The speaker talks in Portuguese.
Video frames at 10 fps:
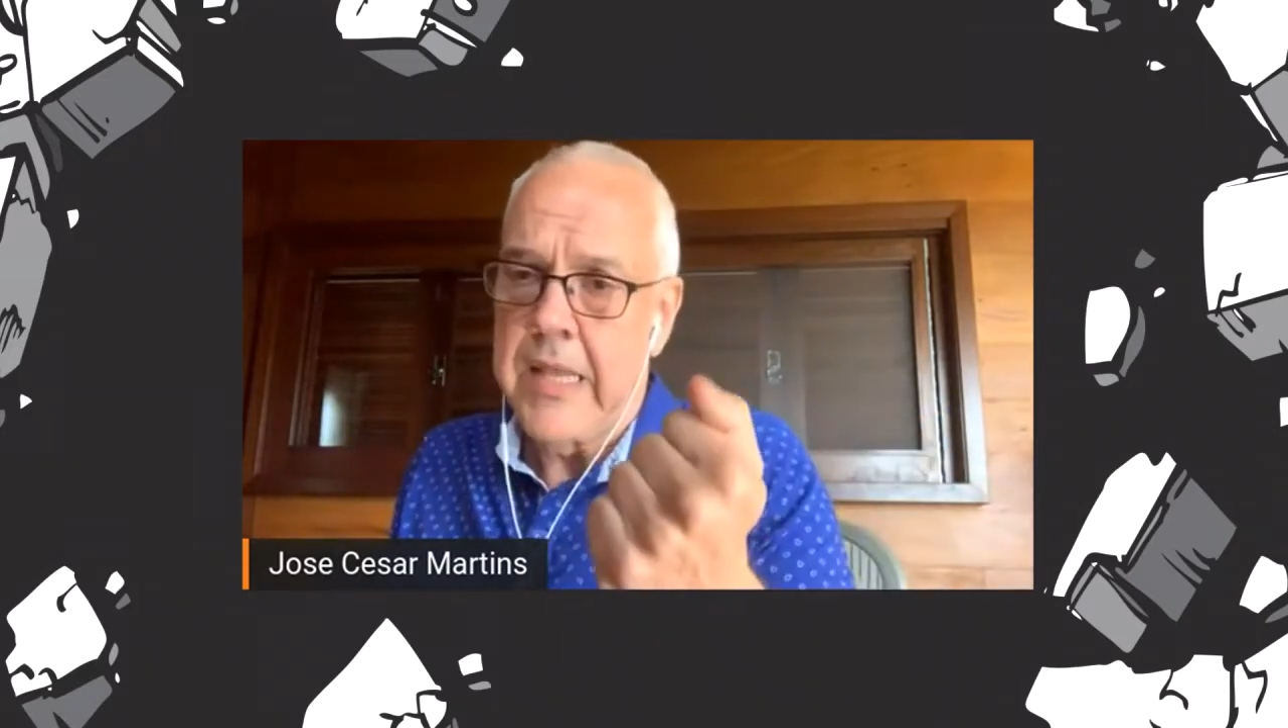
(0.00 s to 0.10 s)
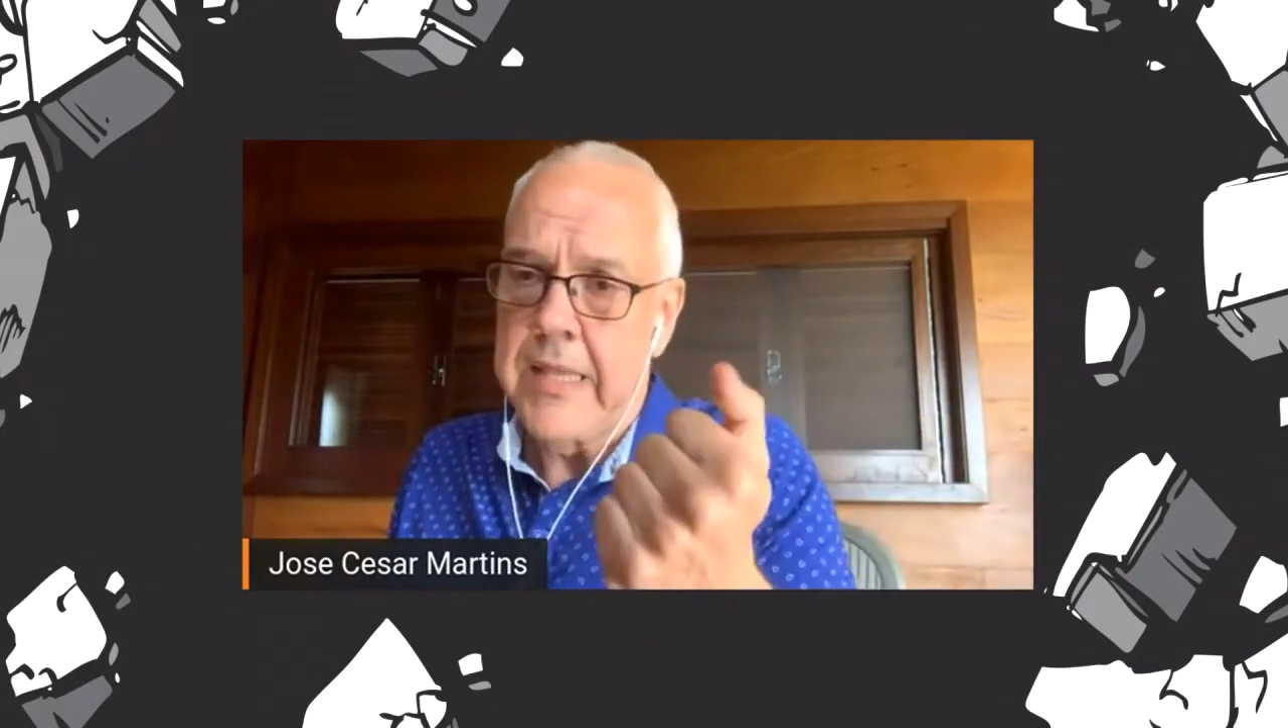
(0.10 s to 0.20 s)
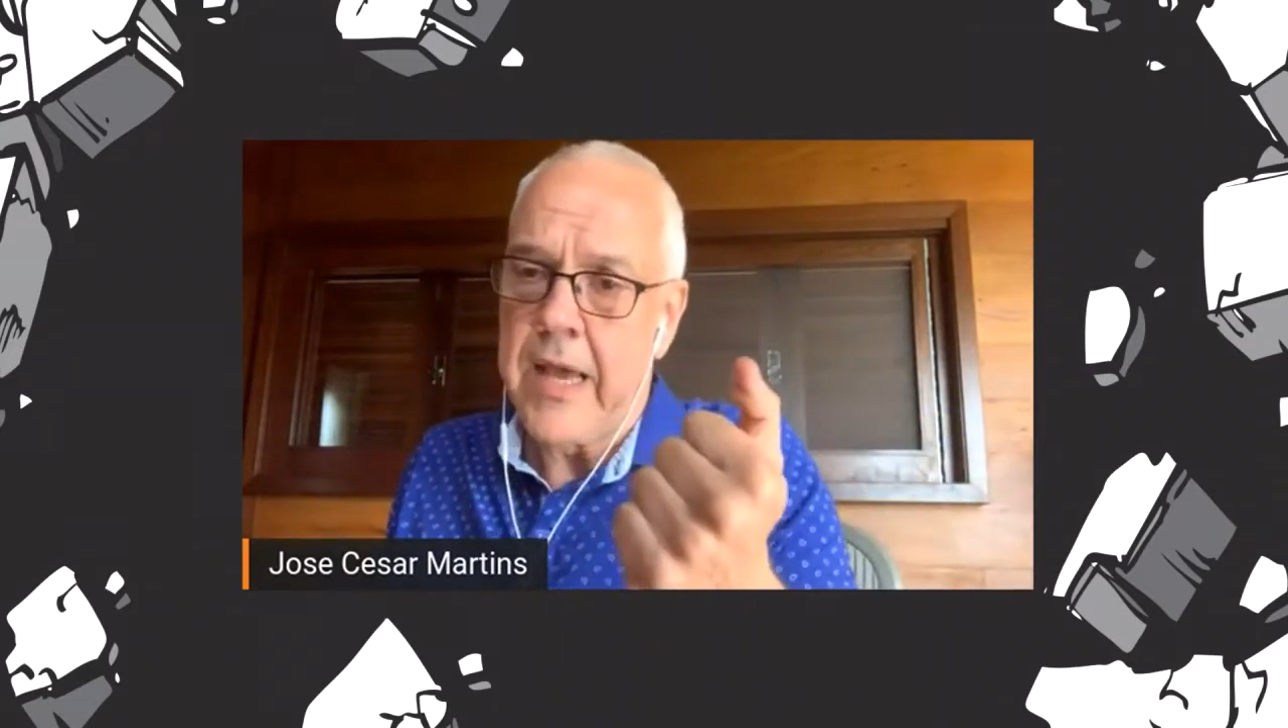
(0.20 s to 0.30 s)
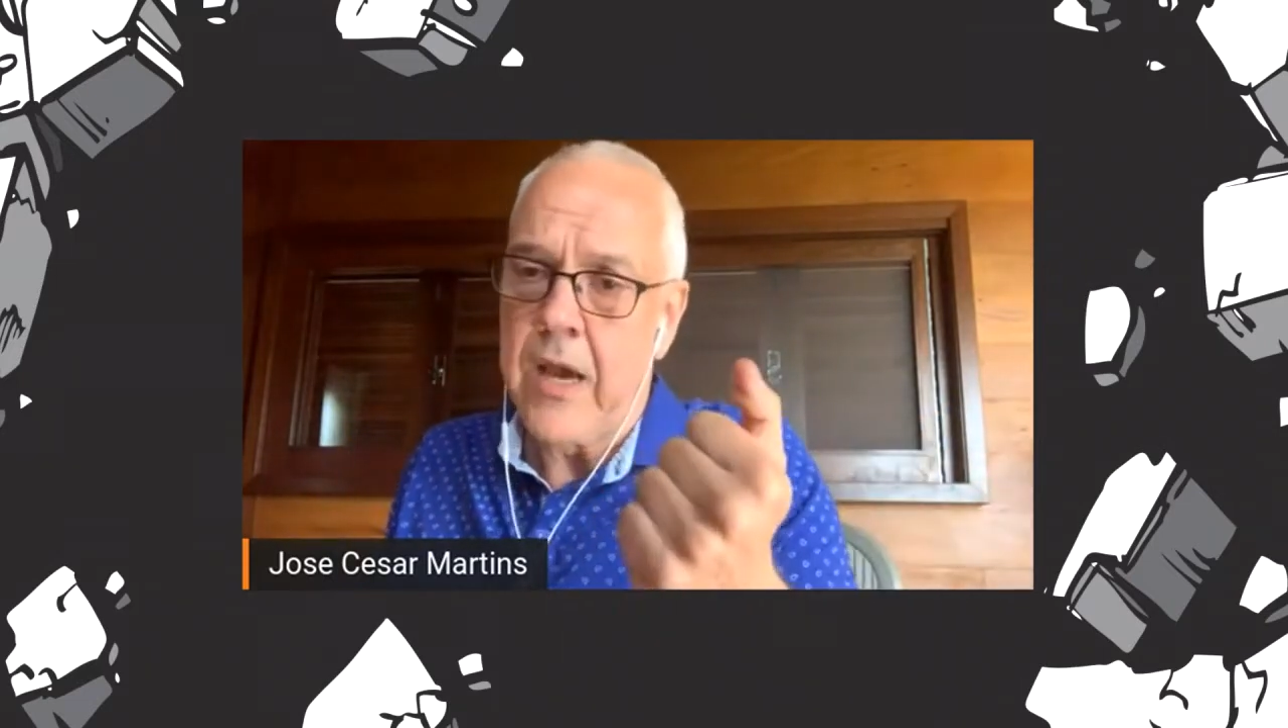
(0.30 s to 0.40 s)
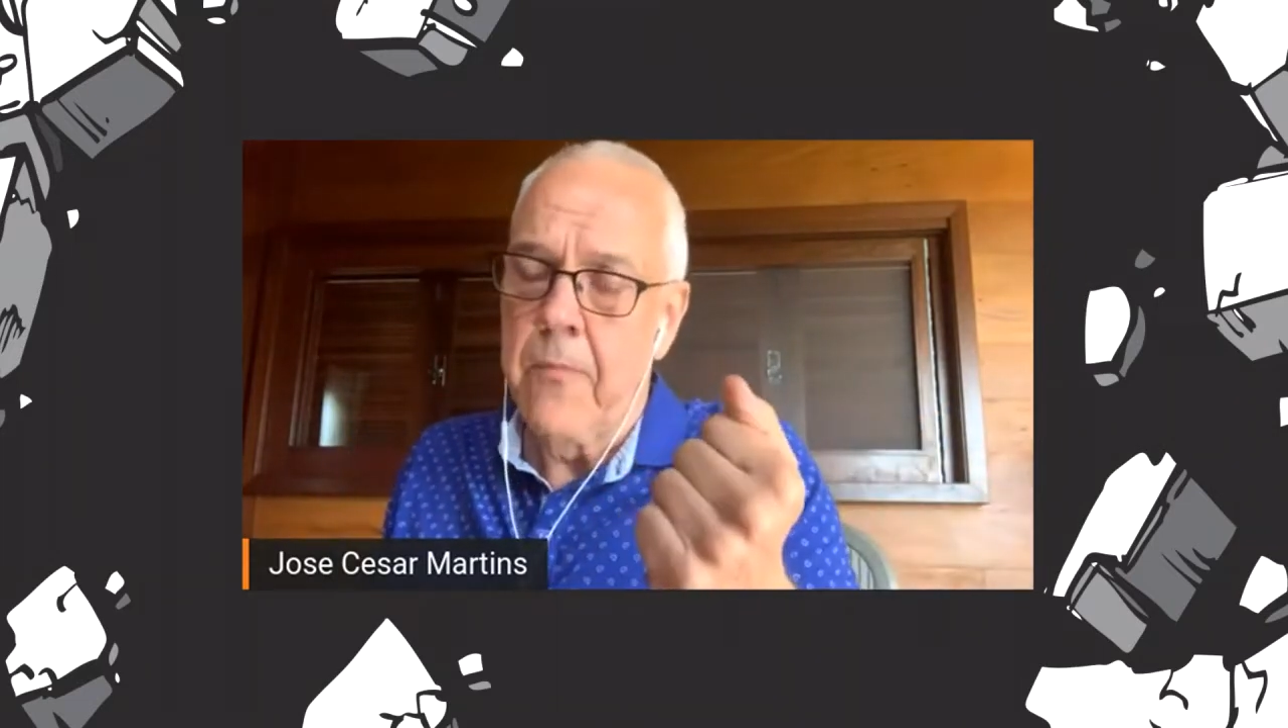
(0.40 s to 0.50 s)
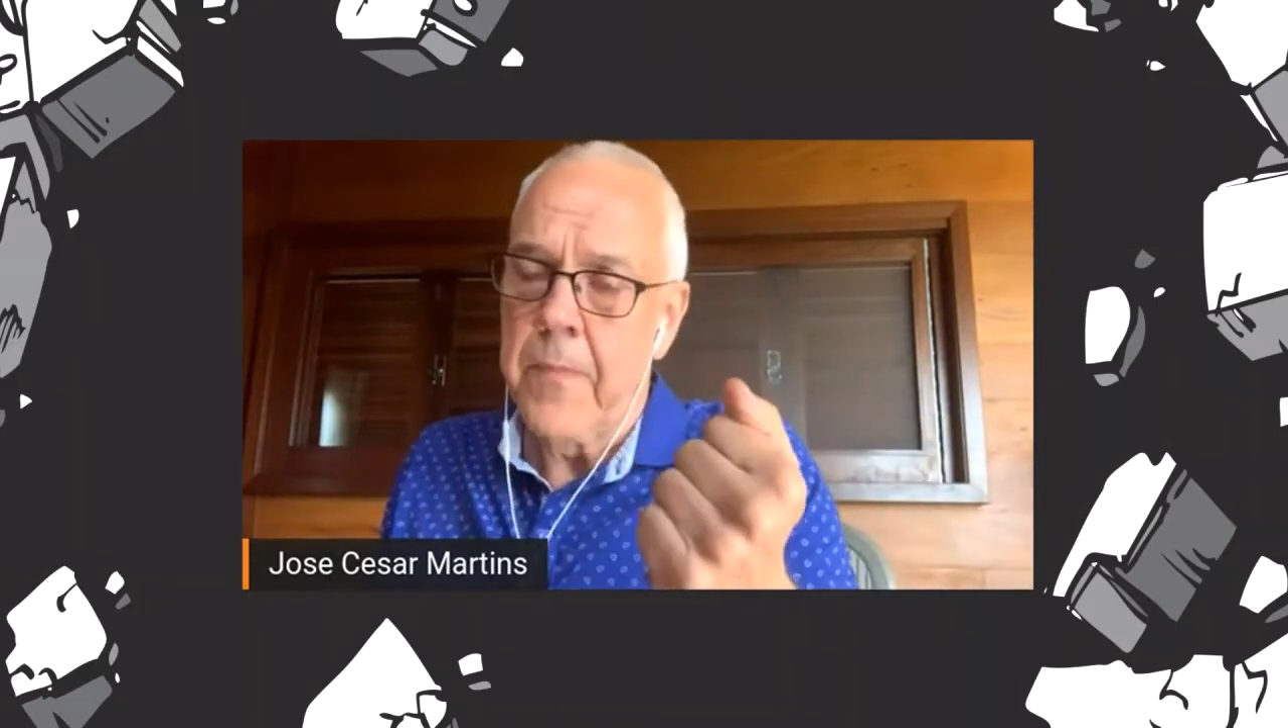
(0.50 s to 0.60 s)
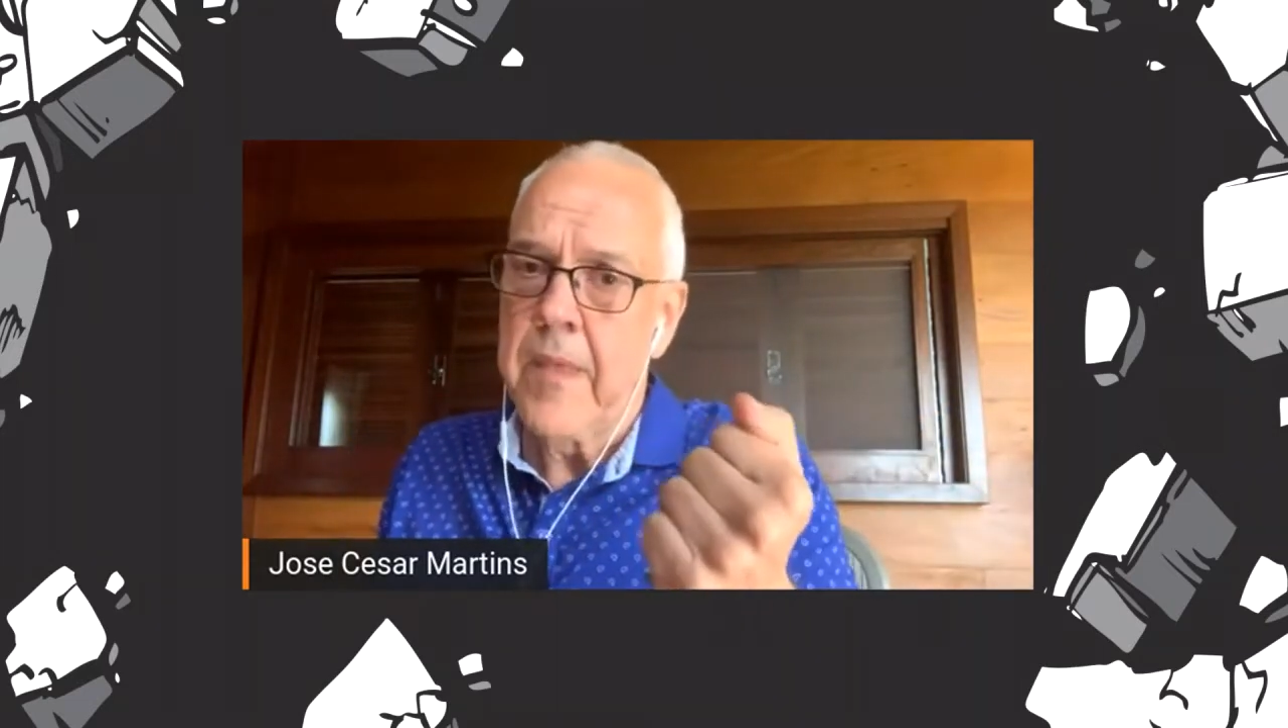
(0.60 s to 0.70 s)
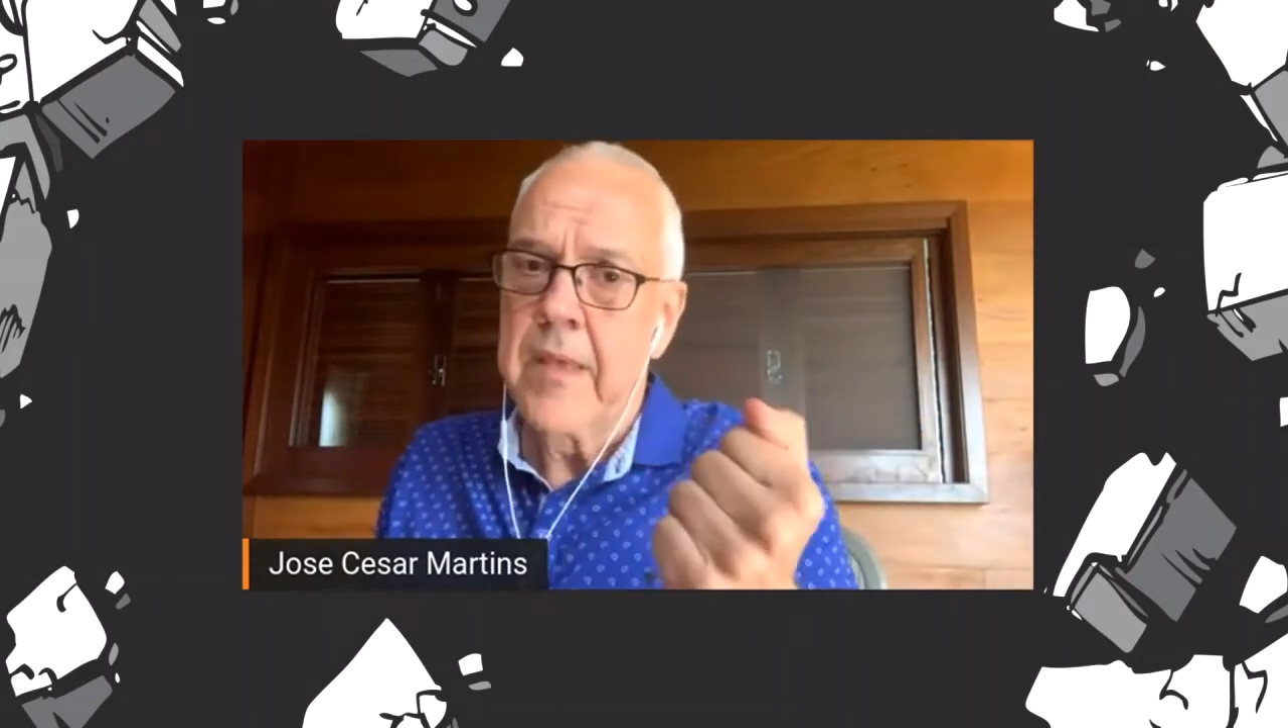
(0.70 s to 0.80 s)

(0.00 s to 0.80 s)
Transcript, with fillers: Landau.